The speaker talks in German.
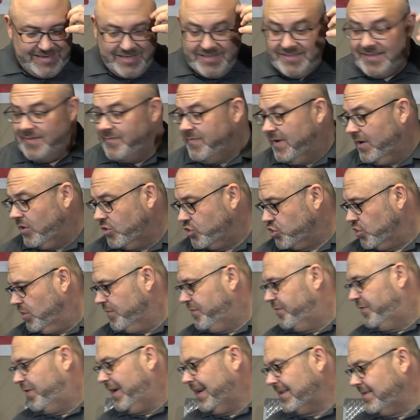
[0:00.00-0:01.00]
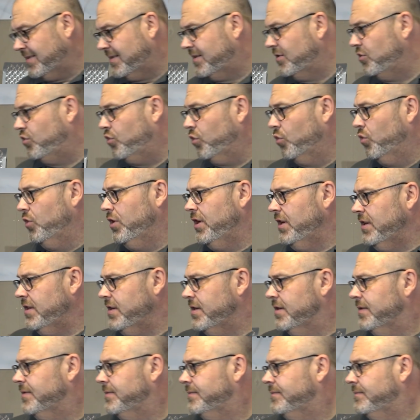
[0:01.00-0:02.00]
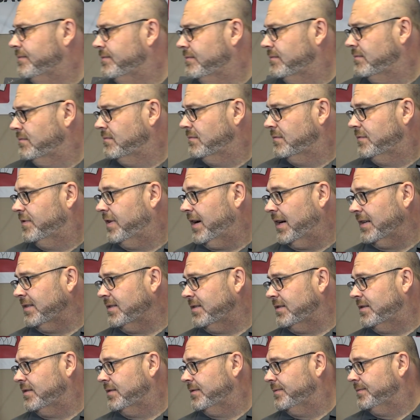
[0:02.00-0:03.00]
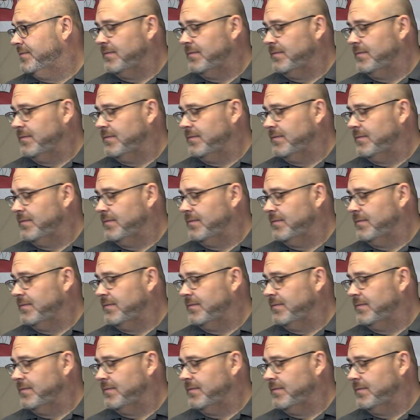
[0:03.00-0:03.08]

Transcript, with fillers: sind wir auch schon fast durch. Fast.